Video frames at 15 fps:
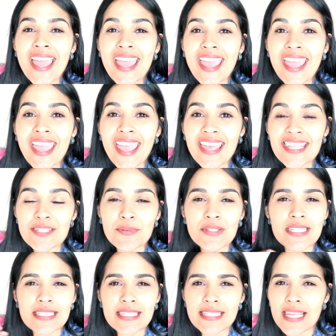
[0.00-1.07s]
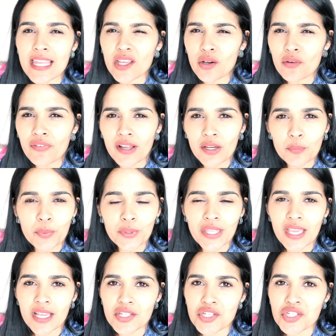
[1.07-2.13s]
É, se vocês quiserem que eu falo por
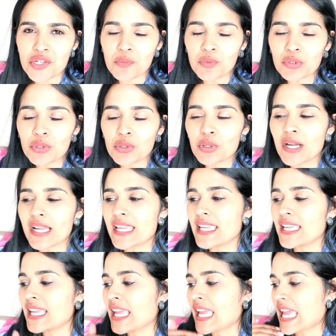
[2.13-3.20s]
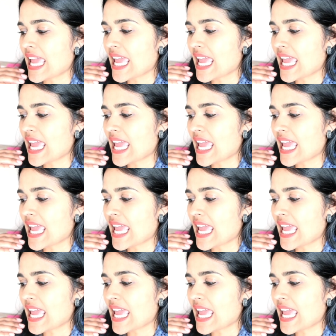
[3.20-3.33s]
que, que a gente mudou aí,